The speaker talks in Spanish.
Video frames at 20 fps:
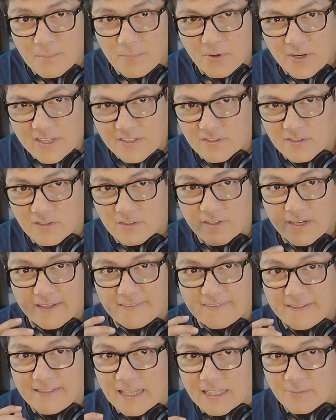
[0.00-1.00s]
Por eso
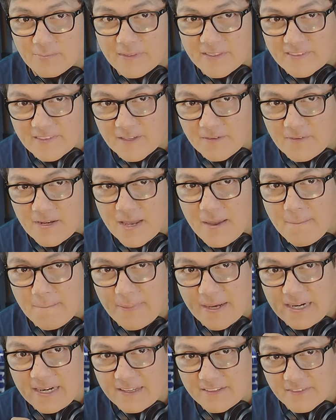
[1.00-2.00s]
es inadmisible
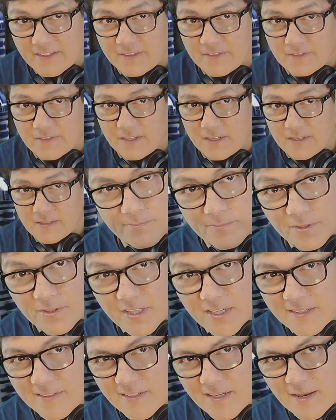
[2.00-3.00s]
para la ciencia.
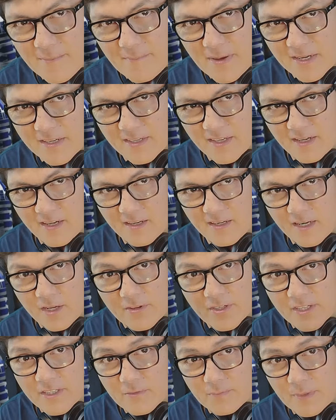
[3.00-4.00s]
Podría ser la magia, la
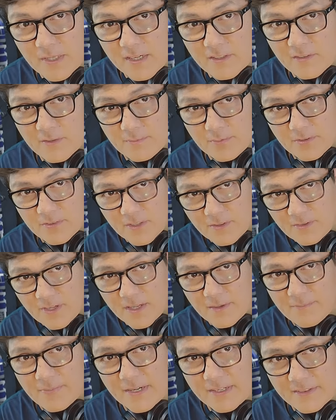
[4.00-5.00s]
única explicación
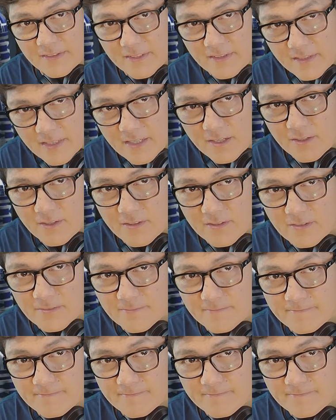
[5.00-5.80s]
posible para entenderlo.